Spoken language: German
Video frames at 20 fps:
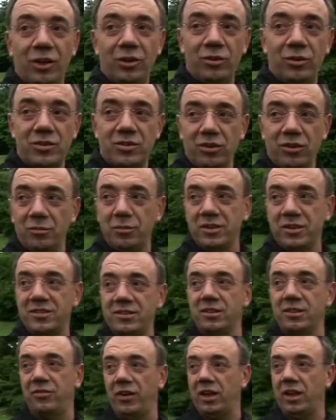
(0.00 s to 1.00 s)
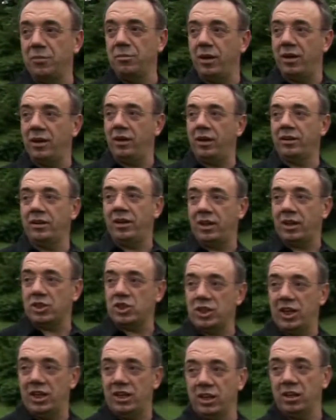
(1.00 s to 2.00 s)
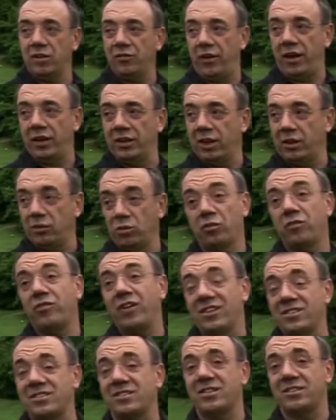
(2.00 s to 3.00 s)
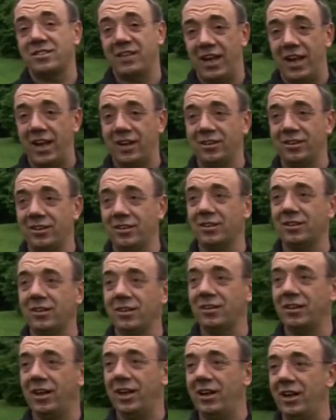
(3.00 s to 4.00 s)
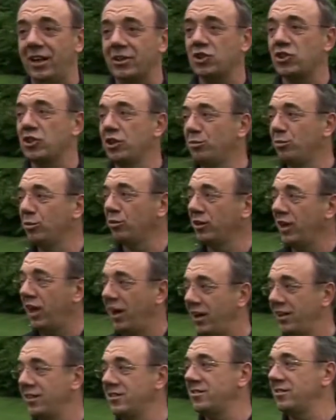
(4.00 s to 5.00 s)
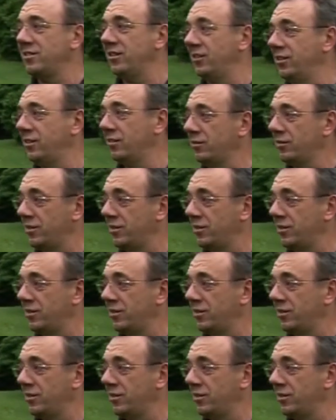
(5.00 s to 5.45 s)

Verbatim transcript: Und somit sind wir immer in einer stetigen Veränderung, fast täglich, je nach Stimmung der einzelnen